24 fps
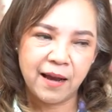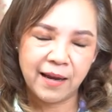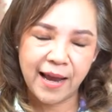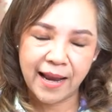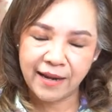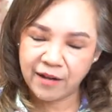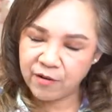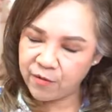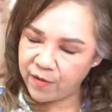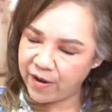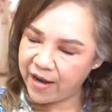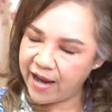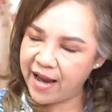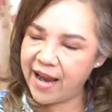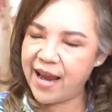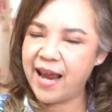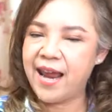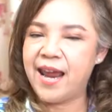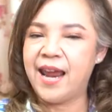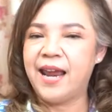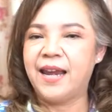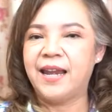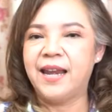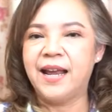การครีเอ
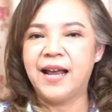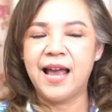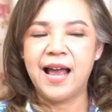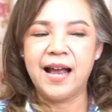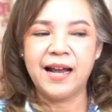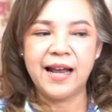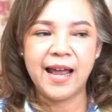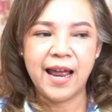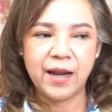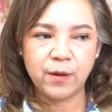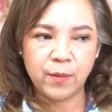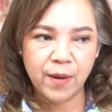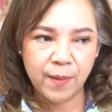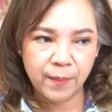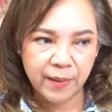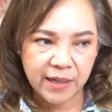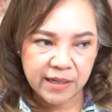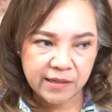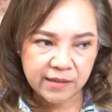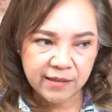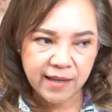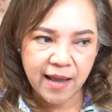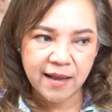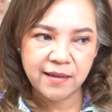ทนะคะงานความ
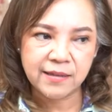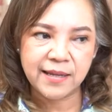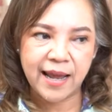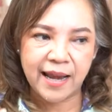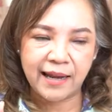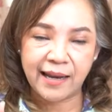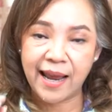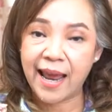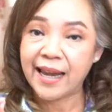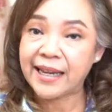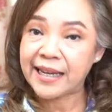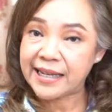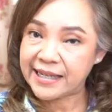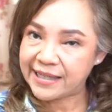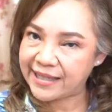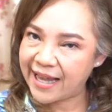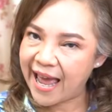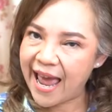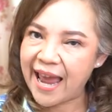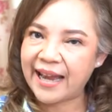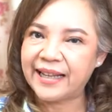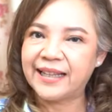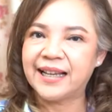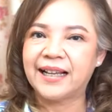คิดสร้างสรรค์งานดีไซ
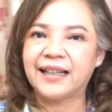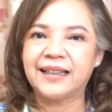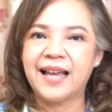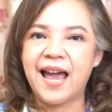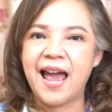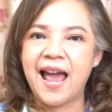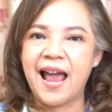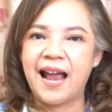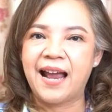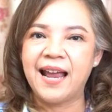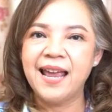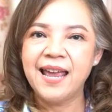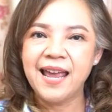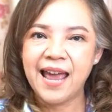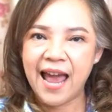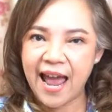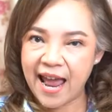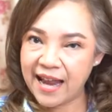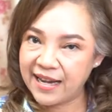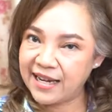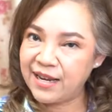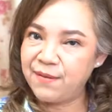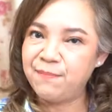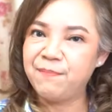น์ต่า
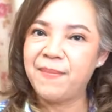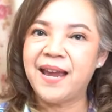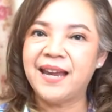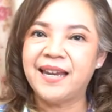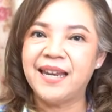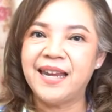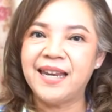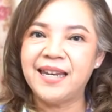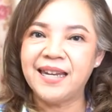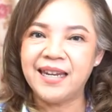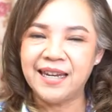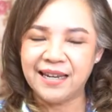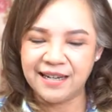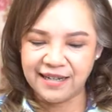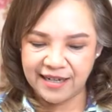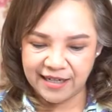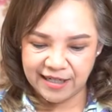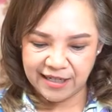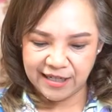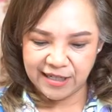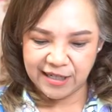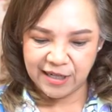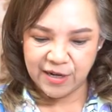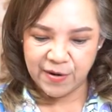งๆอันนี้ไปได้ดีเลย
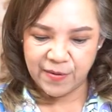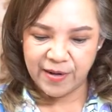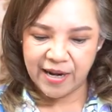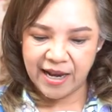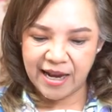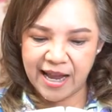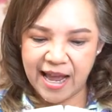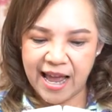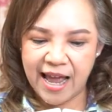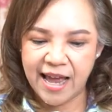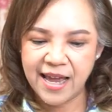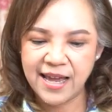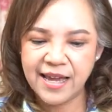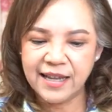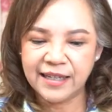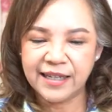ทีเดียวนะคะ